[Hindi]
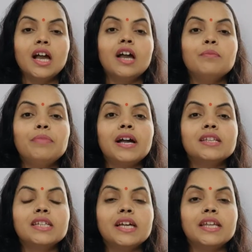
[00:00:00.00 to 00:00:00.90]
अब
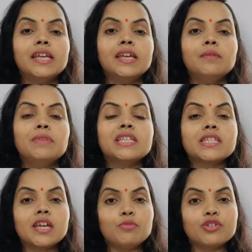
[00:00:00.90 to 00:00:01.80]
बात करें
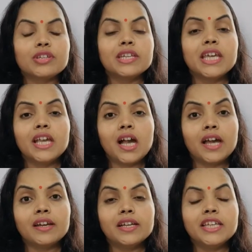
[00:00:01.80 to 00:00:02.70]
मिस्ड एबॉर्शन के
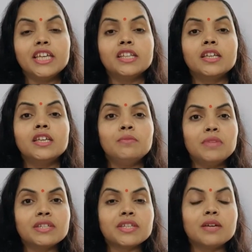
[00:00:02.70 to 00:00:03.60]
कारण की कि
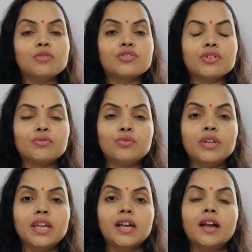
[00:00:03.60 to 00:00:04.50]
मिस्ड एबॉर्शन
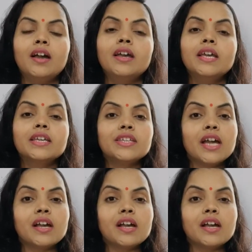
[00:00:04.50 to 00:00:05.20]
होने का क्या